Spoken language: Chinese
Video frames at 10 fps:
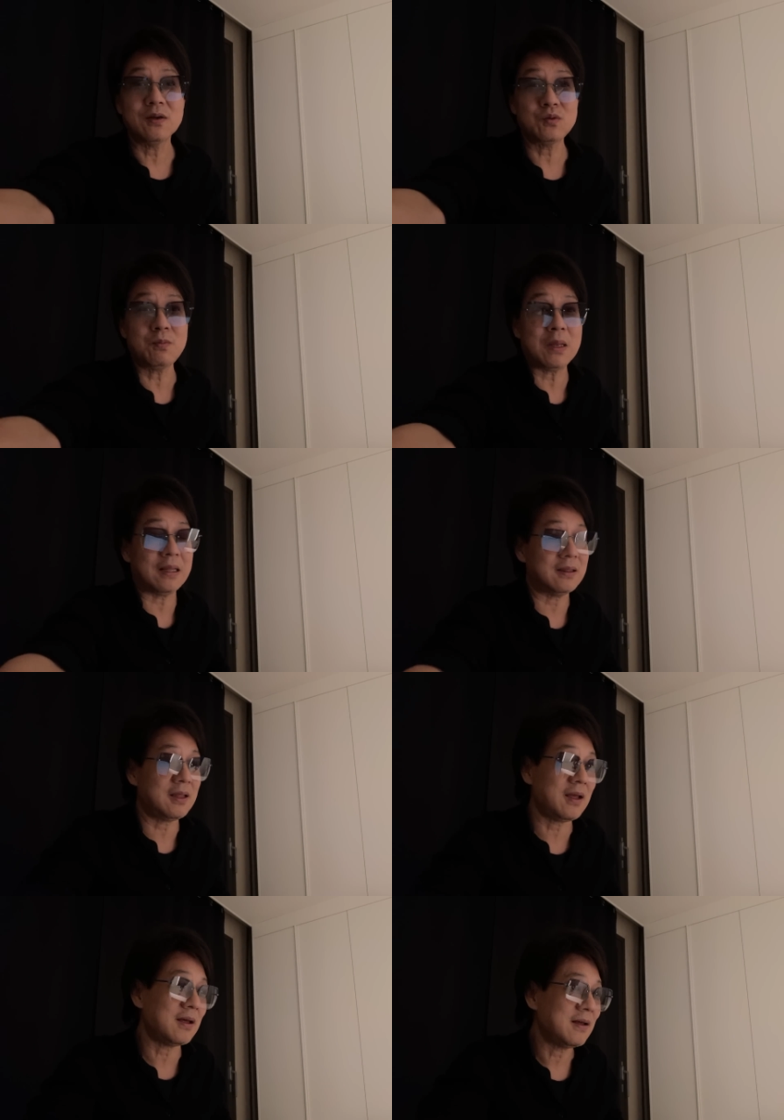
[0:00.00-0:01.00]
去缅
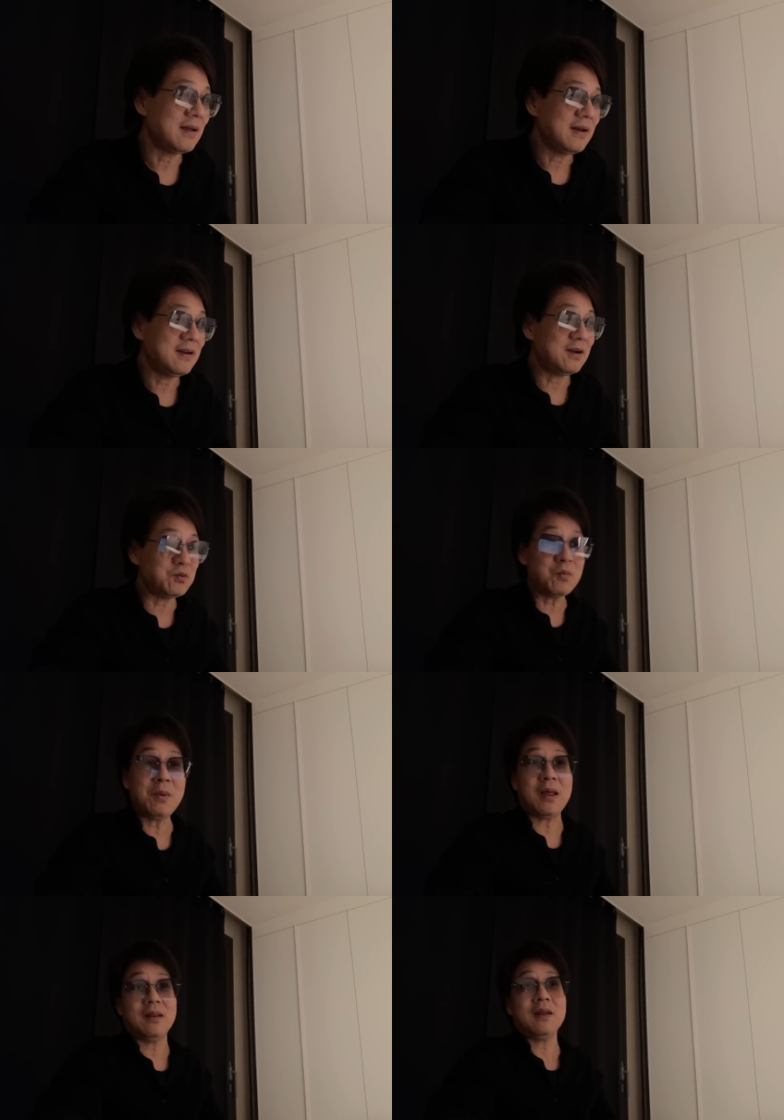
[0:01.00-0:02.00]
甸，然后去
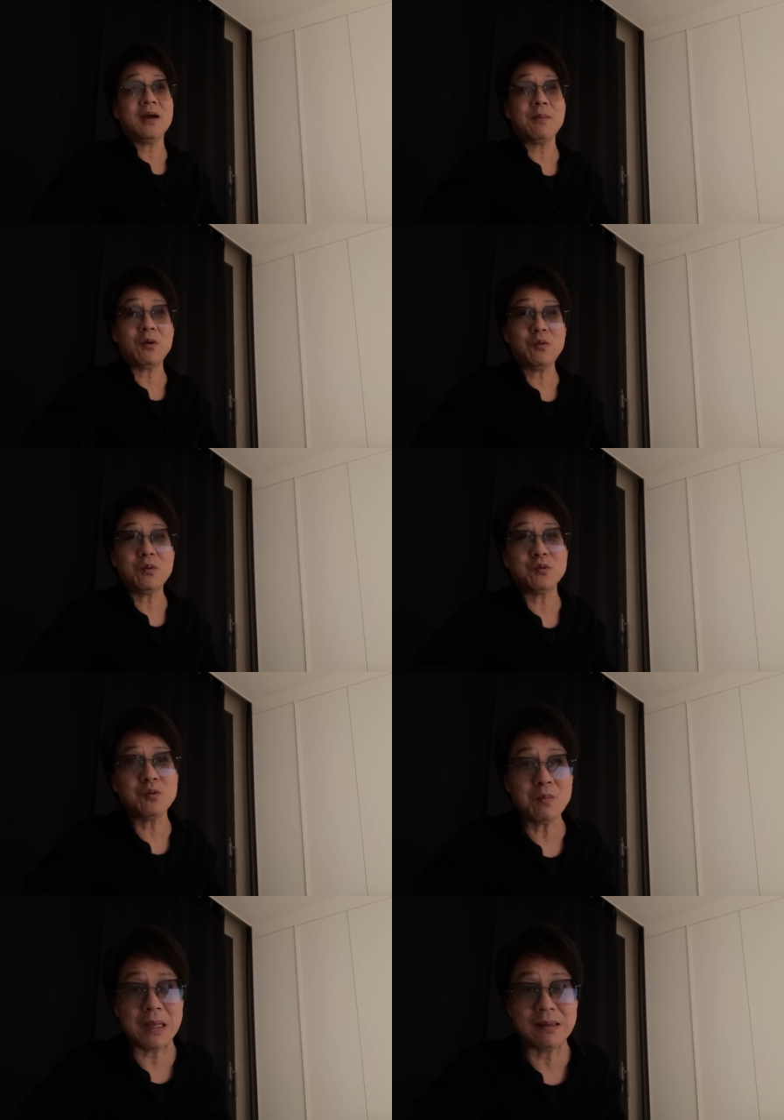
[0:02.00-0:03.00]
缅甸干嘛？为什么要
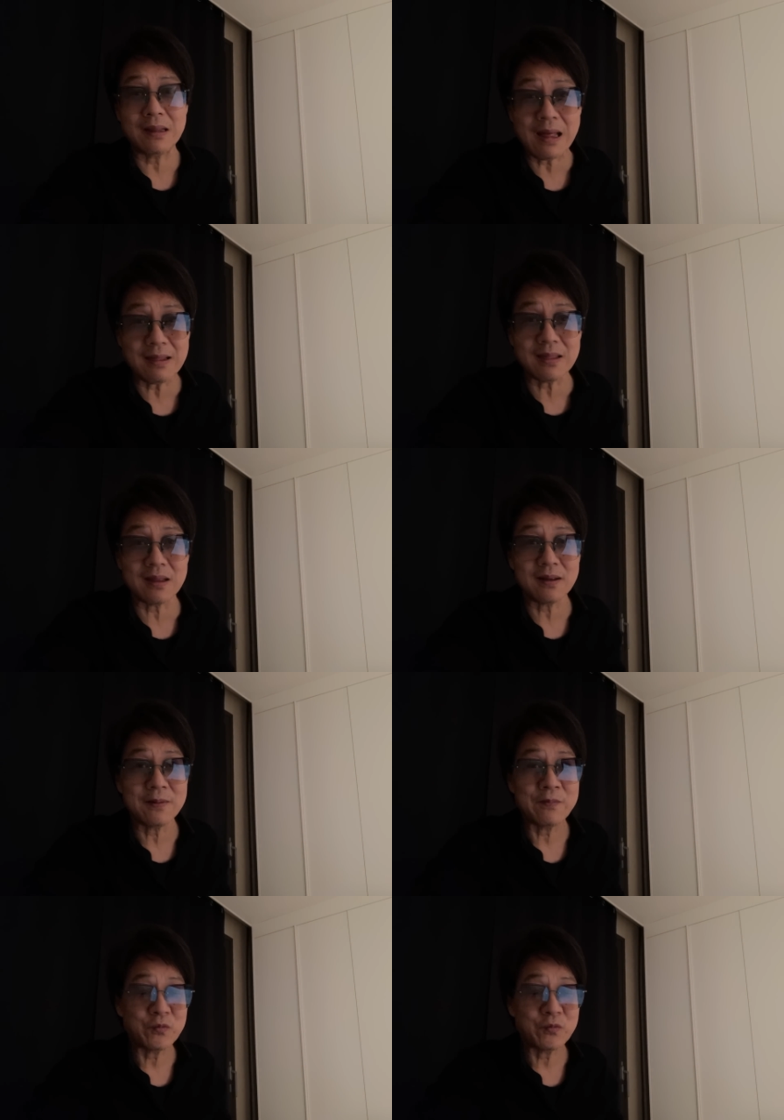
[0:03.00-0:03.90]
去缅甸呢？